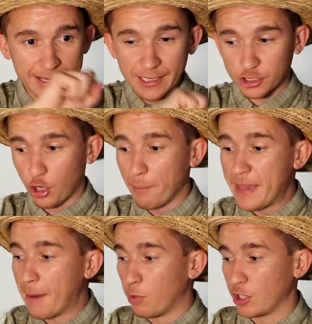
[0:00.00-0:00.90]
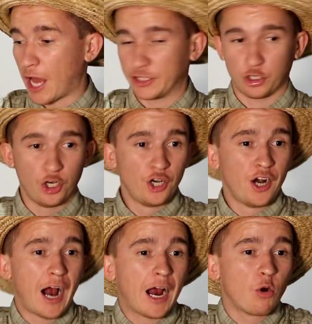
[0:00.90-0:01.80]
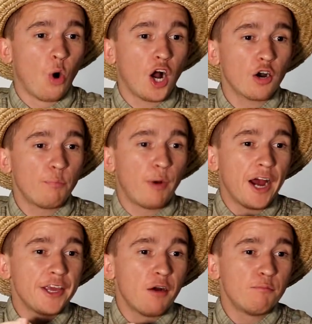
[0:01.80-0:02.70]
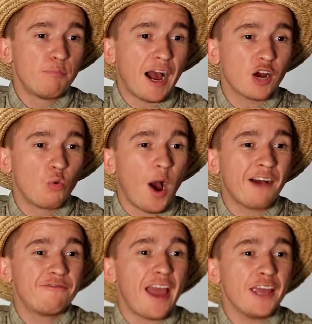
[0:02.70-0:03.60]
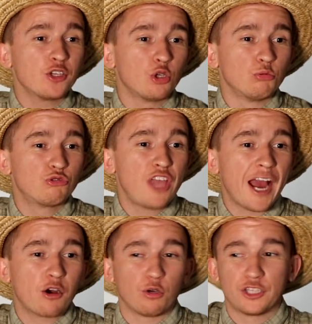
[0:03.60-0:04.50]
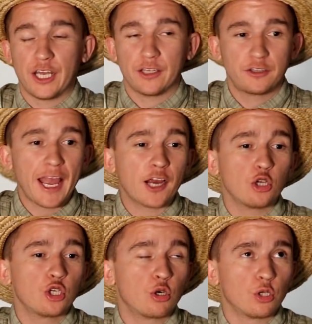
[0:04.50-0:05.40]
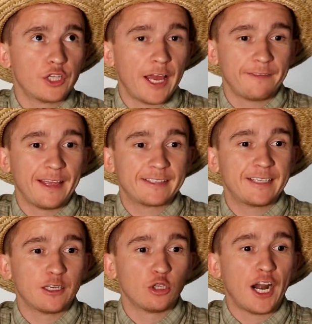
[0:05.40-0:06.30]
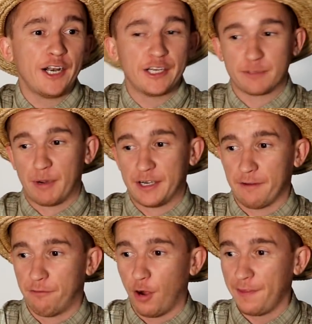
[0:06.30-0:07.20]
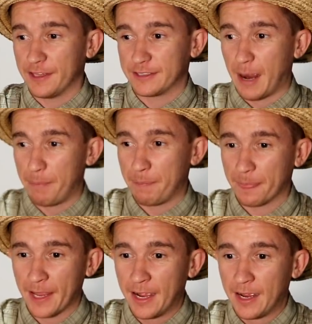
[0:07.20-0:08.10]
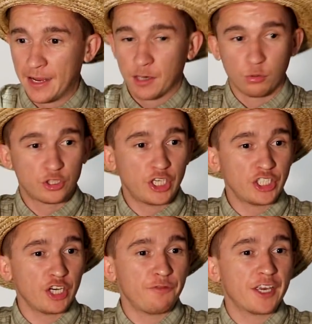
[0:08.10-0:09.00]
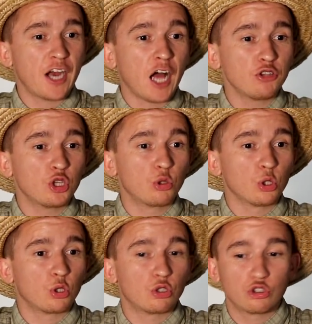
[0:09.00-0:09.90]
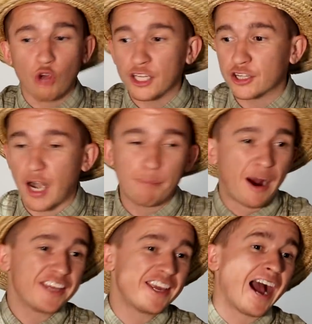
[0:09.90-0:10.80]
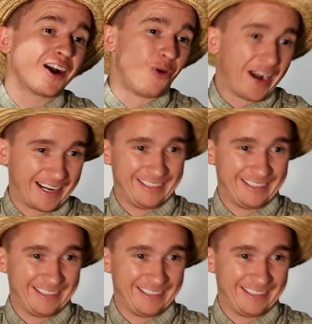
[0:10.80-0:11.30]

Isso mesmo, Ládio. Agora o pai é um baguá velho de um teco de, técnico de, de celular, de smartphone, sabe? Com certificado e tudo, só trabalhar agora.